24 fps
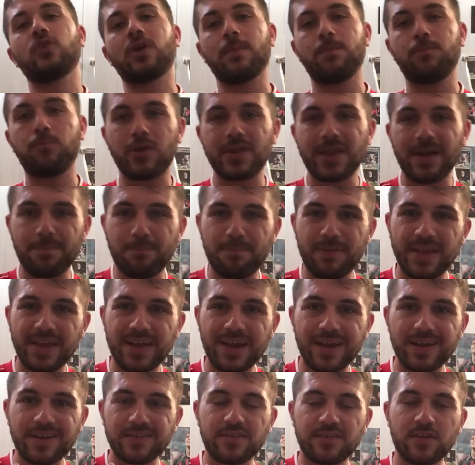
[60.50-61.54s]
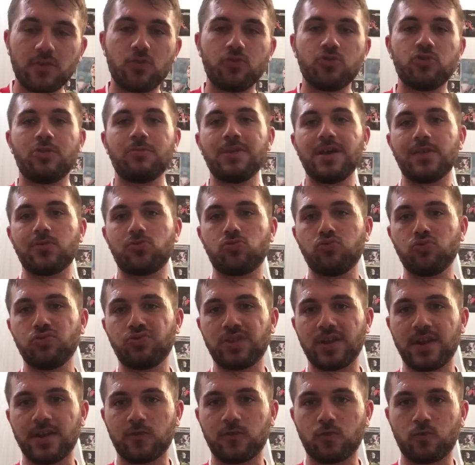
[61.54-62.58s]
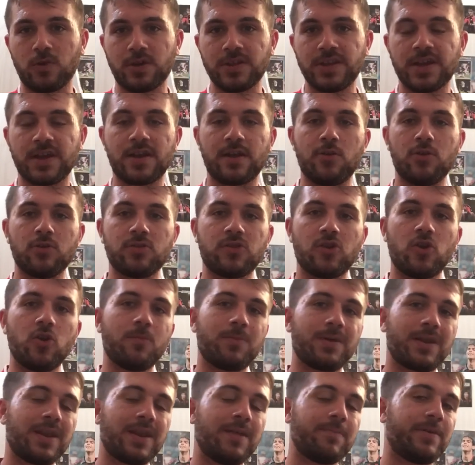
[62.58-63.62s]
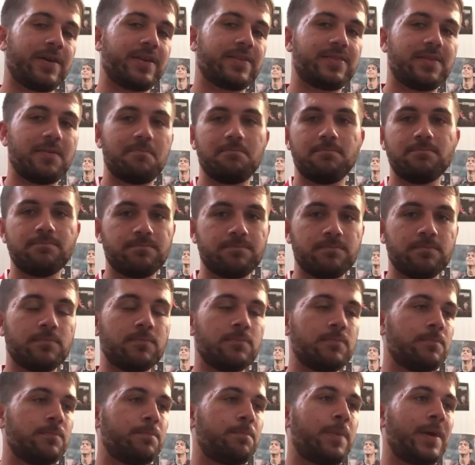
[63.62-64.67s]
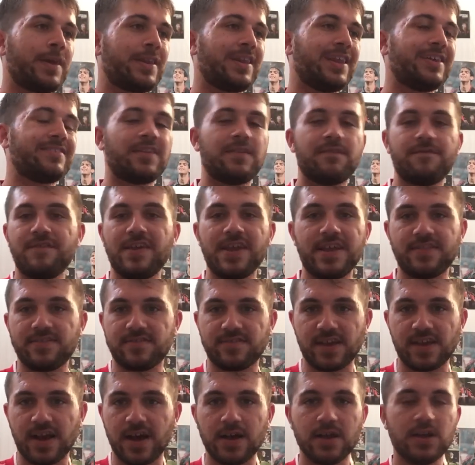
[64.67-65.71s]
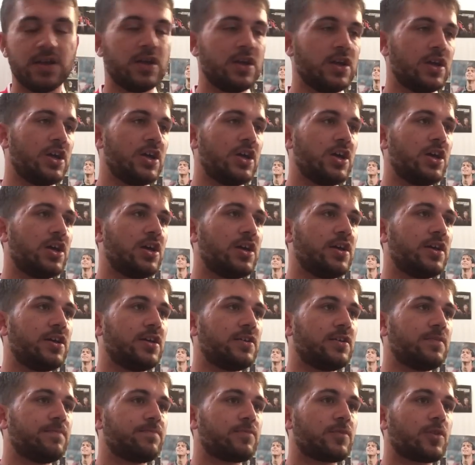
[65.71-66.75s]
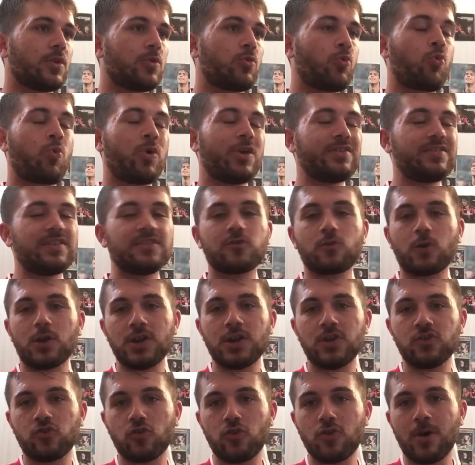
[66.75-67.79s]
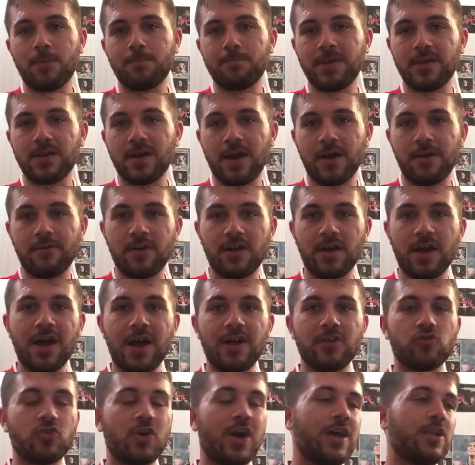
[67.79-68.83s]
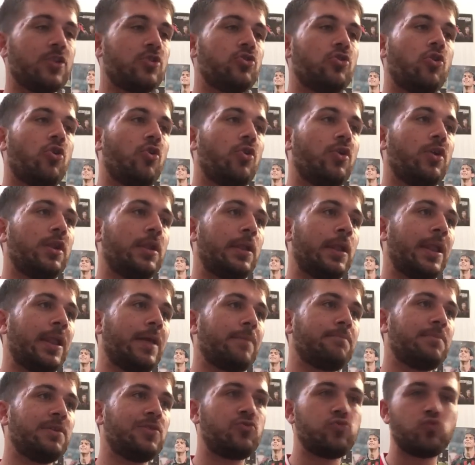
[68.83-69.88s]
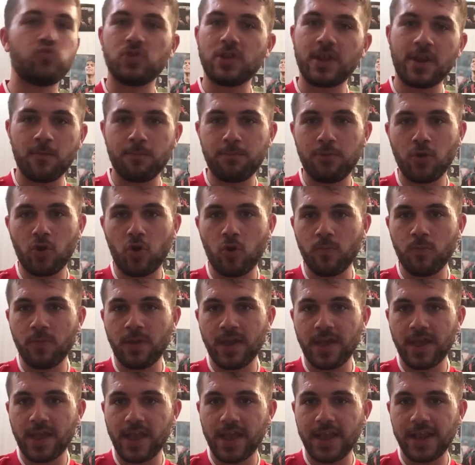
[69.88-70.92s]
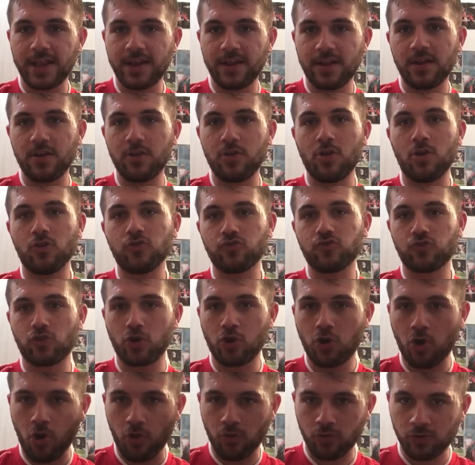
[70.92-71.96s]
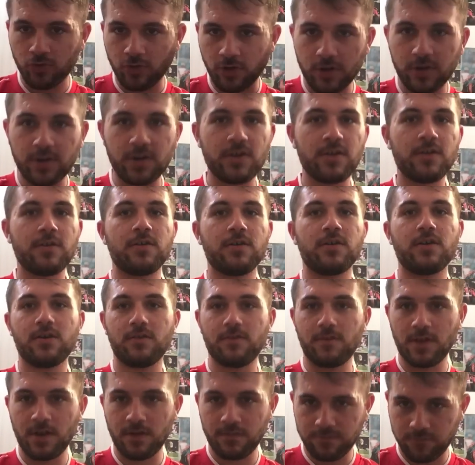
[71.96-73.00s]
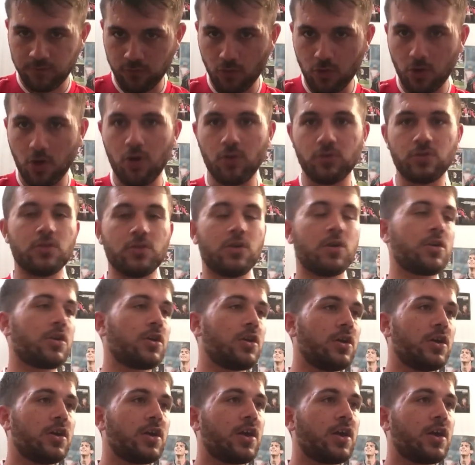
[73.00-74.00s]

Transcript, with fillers: che puoi applicare secondo me a tutte le squadre che lottano per la parte, mh, per la salvezza. Queste squadre abi- a- a- hanno l'abitudine, un po' come il nostro Condor, il Fu Condor,